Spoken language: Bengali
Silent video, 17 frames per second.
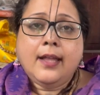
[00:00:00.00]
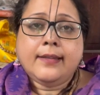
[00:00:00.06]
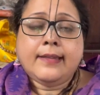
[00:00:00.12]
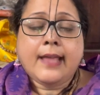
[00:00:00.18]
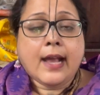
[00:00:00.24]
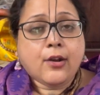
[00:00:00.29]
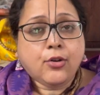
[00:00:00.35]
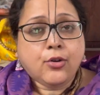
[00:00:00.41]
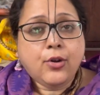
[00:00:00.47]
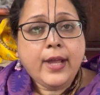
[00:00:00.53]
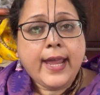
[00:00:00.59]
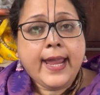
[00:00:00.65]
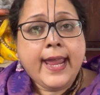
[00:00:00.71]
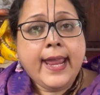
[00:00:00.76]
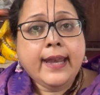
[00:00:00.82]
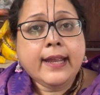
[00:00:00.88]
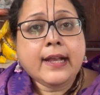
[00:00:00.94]
দেখো
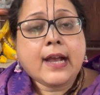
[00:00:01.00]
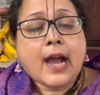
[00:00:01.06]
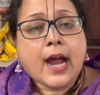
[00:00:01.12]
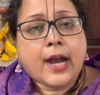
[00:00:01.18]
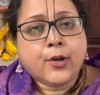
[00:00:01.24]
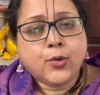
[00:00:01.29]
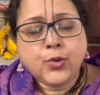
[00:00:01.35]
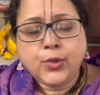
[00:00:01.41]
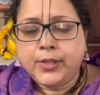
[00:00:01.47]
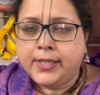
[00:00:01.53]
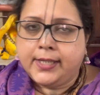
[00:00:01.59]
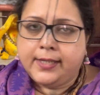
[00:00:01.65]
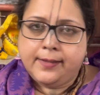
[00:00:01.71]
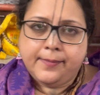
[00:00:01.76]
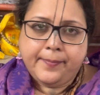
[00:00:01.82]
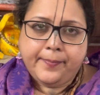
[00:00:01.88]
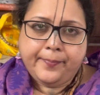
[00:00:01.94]
এর কারণ
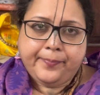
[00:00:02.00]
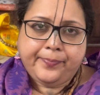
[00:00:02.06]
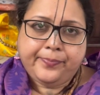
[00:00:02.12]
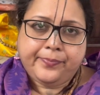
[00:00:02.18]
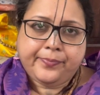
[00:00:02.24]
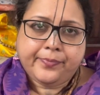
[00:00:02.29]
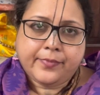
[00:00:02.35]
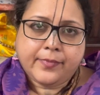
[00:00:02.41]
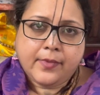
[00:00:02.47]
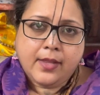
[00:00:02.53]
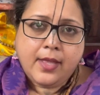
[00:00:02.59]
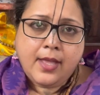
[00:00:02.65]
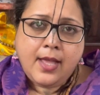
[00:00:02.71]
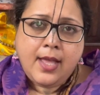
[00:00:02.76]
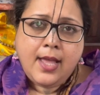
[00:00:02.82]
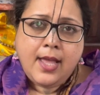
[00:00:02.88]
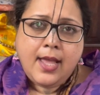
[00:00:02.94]
কি
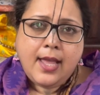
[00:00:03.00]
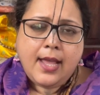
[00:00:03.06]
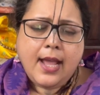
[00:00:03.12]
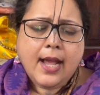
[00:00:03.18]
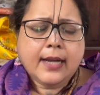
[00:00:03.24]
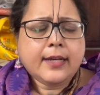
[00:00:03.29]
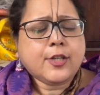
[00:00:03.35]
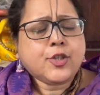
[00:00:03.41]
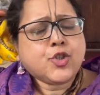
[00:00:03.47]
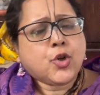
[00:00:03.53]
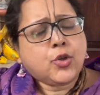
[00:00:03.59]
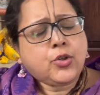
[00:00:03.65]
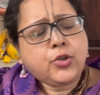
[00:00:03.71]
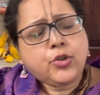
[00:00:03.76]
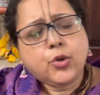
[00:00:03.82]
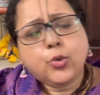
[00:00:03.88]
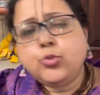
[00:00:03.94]
একটা
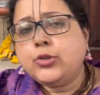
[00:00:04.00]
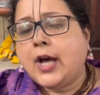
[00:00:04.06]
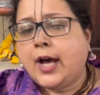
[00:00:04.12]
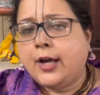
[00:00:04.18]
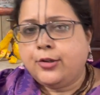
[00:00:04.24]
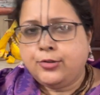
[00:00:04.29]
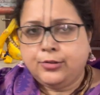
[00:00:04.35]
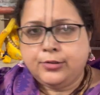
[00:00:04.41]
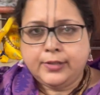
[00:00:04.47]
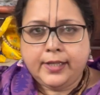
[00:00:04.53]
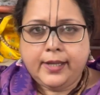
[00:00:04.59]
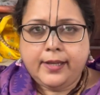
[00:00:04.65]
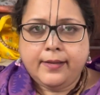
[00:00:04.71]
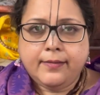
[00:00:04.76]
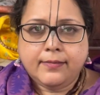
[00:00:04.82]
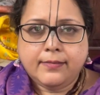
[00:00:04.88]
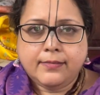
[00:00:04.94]
ছোট্ট উদাহরণ
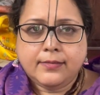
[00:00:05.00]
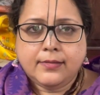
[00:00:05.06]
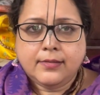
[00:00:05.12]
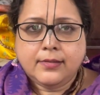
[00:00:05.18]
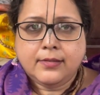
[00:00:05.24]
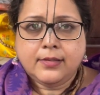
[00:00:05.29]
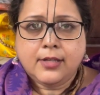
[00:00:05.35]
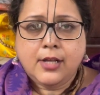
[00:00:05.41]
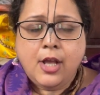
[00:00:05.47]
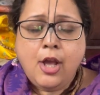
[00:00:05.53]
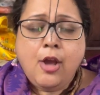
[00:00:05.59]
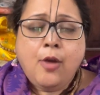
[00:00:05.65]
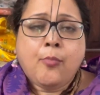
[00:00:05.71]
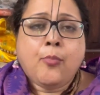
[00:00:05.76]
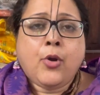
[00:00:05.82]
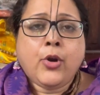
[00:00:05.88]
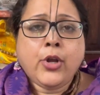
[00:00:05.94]
দেই
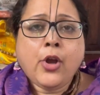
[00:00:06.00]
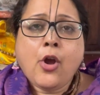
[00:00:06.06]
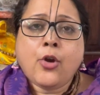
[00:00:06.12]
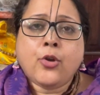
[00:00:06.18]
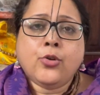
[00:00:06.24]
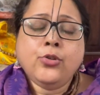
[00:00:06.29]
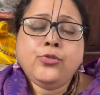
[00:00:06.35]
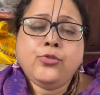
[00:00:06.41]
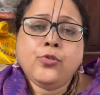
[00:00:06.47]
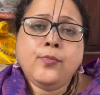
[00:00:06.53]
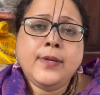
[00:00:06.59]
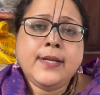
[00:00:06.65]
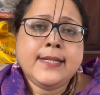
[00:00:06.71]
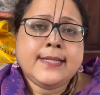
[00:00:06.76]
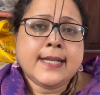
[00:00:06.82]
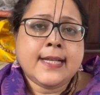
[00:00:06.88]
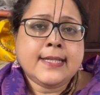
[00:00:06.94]
মনে করো তুমি
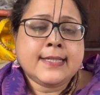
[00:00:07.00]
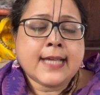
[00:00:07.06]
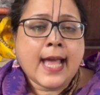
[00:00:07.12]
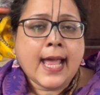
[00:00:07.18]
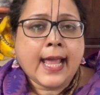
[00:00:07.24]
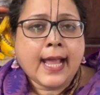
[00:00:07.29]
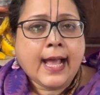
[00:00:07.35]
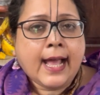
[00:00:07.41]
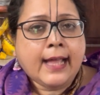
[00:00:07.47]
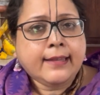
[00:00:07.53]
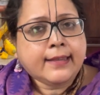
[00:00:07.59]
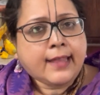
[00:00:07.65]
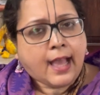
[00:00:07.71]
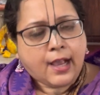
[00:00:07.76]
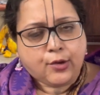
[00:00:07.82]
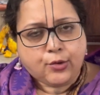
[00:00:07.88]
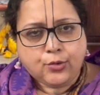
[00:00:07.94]
যে জায়গায়
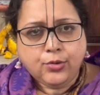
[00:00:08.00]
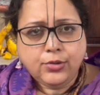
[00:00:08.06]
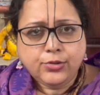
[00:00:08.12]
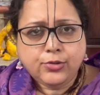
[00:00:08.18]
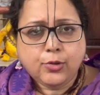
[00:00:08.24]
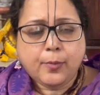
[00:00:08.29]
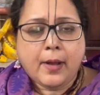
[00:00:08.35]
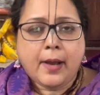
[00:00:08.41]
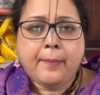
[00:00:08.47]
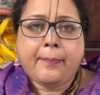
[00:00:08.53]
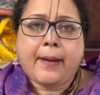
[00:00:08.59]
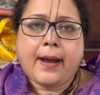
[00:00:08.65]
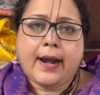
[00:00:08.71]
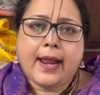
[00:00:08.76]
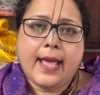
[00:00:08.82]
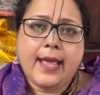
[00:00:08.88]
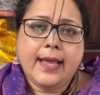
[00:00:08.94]
থাকো তোমার
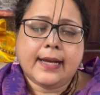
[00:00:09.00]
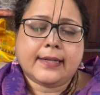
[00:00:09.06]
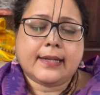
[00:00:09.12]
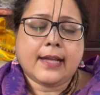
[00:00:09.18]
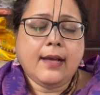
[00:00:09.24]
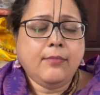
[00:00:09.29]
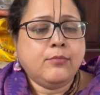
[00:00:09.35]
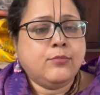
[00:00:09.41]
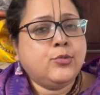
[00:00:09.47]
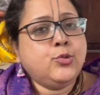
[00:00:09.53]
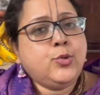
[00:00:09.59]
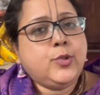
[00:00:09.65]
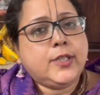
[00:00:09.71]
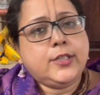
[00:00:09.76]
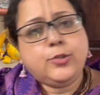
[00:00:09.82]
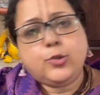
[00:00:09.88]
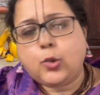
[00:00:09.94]
পাড়ায় একটা
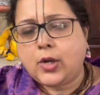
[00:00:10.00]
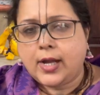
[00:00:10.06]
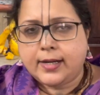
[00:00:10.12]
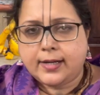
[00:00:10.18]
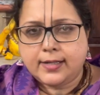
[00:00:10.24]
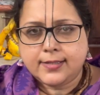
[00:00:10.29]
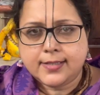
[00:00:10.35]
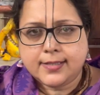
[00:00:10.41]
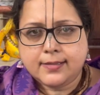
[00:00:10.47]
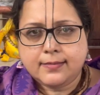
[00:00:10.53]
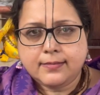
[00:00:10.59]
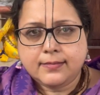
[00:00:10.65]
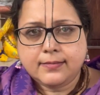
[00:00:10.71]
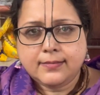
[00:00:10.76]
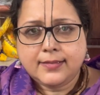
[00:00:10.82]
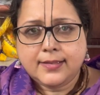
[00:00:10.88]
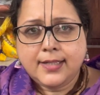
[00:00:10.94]
মুদির দোকান আছে
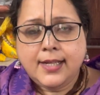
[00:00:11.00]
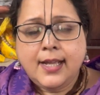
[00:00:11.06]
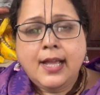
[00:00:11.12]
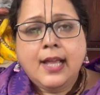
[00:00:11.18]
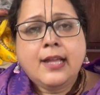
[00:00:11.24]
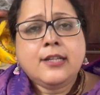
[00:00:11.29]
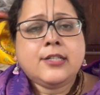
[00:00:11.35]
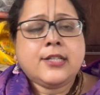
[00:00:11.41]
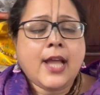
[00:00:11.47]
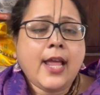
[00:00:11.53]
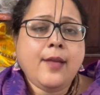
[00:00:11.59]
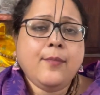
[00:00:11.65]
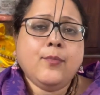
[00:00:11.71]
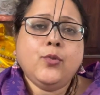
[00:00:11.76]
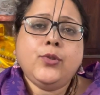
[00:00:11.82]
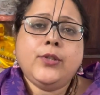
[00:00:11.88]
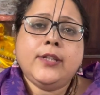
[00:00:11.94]
সেই
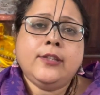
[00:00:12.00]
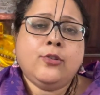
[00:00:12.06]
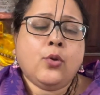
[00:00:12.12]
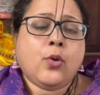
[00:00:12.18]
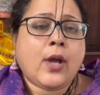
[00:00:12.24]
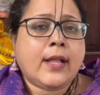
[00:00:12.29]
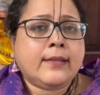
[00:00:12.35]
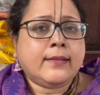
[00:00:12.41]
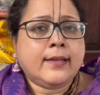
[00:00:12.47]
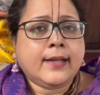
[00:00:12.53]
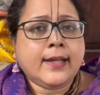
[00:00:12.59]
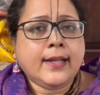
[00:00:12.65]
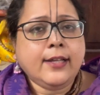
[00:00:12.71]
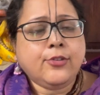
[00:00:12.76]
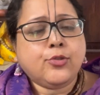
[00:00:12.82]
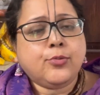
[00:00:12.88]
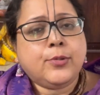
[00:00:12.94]
মুদির দোকান
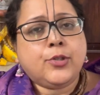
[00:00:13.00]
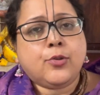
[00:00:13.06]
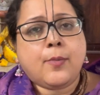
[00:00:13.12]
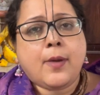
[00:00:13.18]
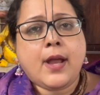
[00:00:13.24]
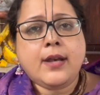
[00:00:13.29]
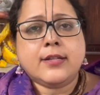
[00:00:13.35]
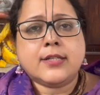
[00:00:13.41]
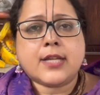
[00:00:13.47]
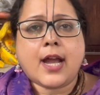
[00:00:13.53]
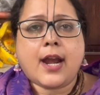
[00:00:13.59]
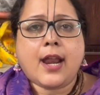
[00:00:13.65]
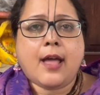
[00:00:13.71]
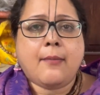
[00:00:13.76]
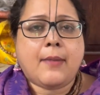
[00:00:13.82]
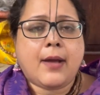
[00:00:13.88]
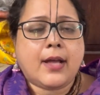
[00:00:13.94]
থেকেই তুমি তোমার
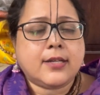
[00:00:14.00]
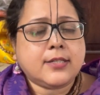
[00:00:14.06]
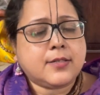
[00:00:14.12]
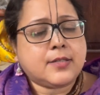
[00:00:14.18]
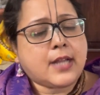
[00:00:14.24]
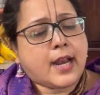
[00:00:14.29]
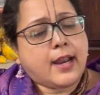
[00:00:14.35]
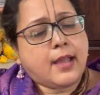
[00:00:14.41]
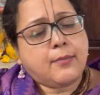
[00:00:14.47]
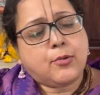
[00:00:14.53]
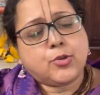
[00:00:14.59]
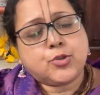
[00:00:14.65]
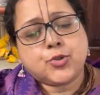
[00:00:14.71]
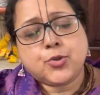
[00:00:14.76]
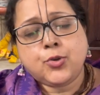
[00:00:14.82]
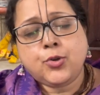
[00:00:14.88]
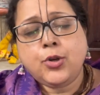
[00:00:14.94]
সারা মাস সারা
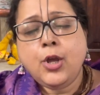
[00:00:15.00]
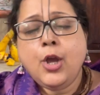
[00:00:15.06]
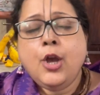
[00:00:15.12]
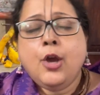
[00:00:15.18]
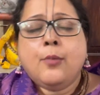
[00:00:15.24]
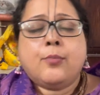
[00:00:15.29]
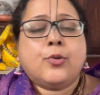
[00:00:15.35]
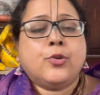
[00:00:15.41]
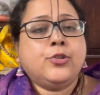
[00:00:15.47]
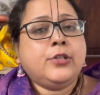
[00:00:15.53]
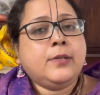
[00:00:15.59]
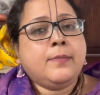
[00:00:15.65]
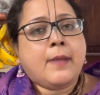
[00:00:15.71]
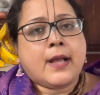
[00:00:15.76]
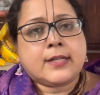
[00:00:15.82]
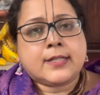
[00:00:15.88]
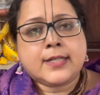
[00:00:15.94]
বছর প্রতি
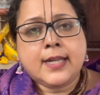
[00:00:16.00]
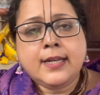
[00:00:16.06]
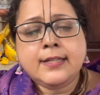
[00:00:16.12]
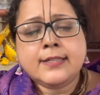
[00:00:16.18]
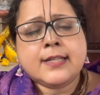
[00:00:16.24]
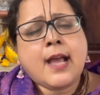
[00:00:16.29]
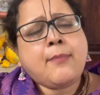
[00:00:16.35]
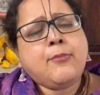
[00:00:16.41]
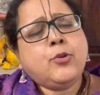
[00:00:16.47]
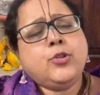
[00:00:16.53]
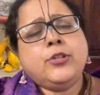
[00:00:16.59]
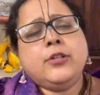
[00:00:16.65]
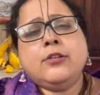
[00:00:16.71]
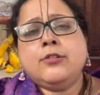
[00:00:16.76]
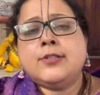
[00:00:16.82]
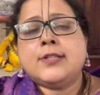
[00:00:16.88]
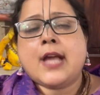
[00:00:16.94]
মাসের
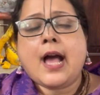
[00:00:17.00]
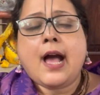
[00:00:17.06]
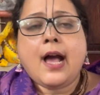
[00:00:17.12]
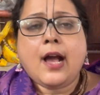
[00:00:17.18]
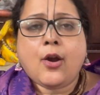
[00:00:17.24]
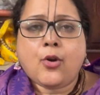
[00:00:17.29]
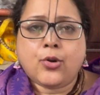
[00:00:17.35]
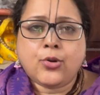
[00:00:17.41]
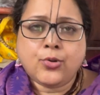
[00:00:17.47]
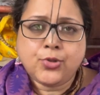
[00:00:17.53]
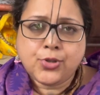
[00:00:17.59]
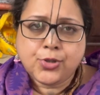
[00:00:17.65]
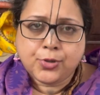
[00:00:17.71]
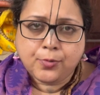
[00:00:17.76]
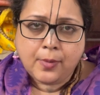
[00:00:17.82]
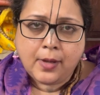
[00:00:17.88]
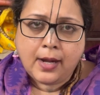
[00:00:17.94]
যাবতীয় যা খরচ
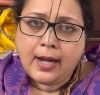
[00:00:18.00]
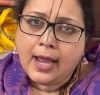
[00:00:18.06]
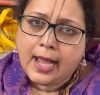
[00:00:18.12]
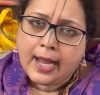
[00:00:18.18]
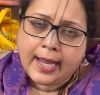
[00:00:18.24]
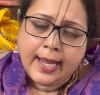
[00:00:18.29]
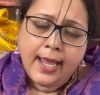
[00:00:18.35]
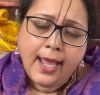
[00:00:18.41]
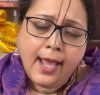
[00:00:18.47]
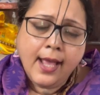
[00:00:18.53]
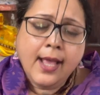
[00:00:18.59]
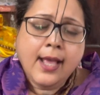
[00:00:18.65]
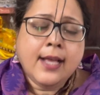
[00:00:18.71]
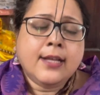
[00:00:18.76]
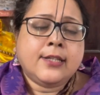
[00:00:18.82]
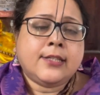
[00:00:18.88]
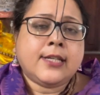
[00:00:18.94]
তোমার লাগে
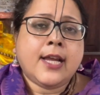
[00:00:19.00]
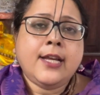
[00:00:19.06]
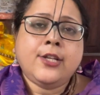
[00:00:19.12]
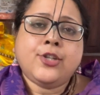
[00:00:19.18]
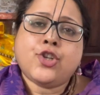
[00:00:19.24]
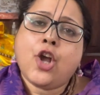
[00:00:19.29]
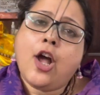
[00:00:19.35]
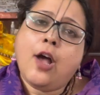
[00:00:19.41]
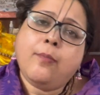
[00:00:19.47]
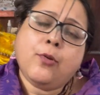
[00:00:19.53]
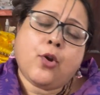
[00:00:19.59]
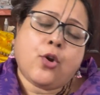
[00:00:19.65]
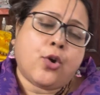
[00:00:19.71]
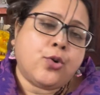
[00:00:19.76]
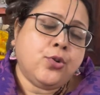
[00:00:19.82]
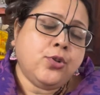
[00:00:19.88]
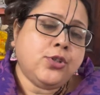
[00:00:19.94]
সেই সব
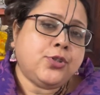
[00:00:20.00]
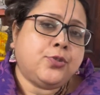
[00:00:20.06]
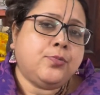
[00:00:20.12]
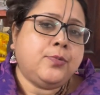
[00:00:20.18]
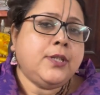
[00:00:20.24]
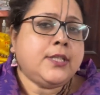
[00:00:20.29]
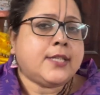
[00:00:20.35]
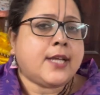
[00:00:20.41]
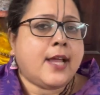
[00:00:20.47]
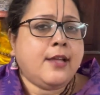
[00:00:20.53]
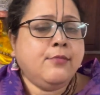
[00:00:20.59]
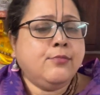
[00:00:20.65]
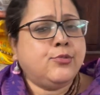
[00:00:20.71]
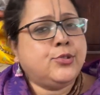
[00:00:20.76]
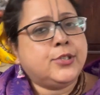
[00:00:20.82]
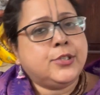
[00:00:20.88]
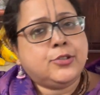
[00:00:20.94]
খরচ তুমি সেই
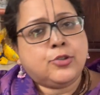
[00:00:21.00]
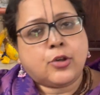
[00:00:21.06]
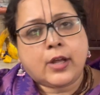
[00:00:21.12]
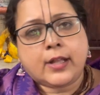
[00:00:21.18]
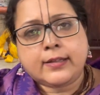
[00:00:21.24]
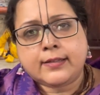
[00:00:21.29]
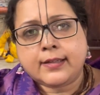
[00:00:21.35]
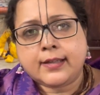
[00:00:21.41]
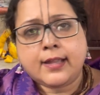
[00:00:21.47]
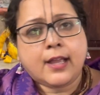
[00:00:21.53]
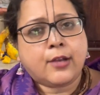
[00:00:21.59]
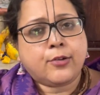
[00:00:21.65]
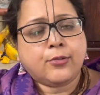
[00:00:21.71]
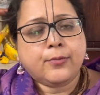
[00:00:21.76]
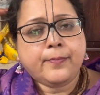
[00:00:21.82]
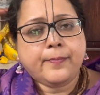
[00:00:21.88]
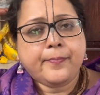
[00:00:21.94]
মুদির দোকান থেকে আনো